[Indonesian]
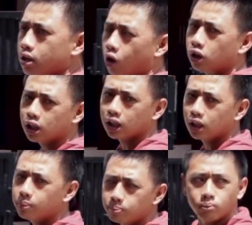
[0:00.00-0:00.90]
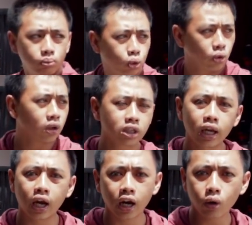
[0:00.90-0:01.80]
otik ini burung
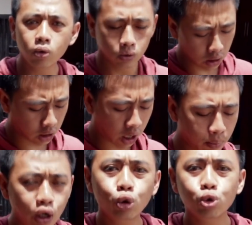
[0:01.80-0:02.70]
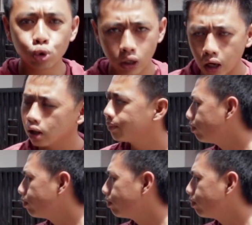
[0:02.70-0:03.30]
kesayangan aku jadi kayak begitu cuy ya